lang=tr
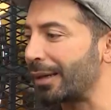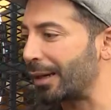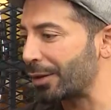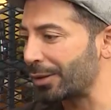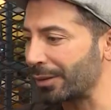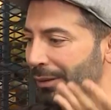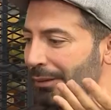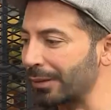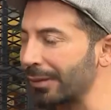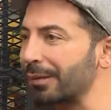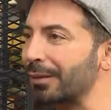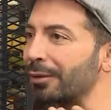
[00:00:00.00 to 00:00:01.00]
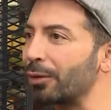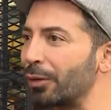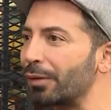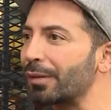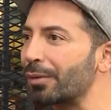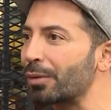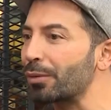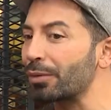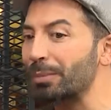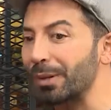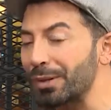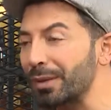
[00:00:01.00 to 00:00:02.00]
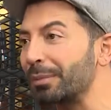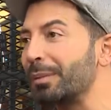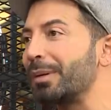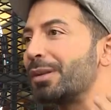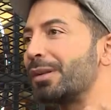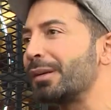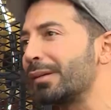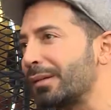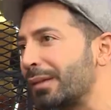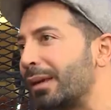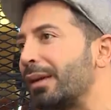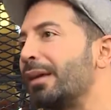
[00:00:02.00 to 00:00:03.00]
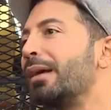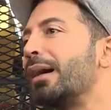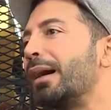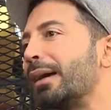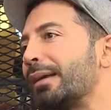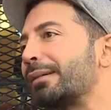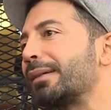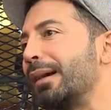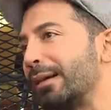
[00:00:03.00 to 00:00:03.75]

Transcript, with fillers: Karşılıklı zıtlığını görürse çocuk baş etme becerisi de hayatta